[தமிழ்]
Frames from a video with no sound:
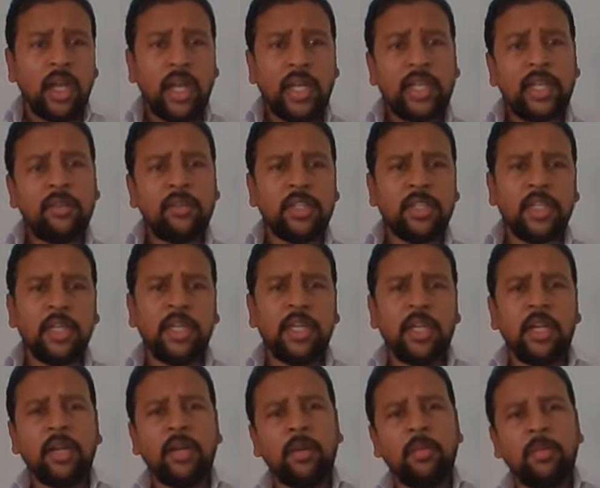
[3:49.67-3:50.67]
அதில் வந்து
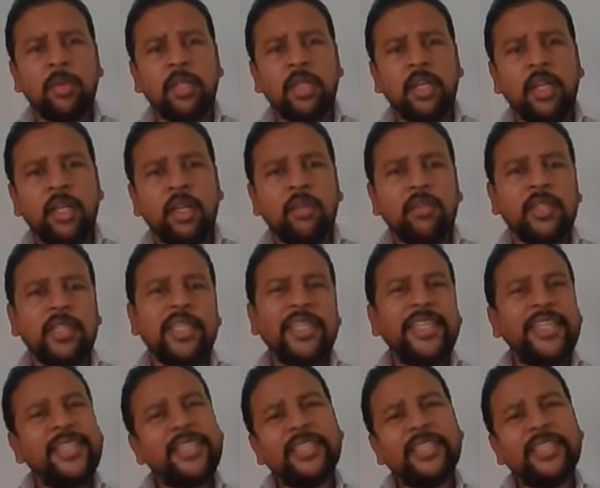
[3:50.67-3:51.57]
என்னென்னு பார்த்தீங்கன்னா வந்து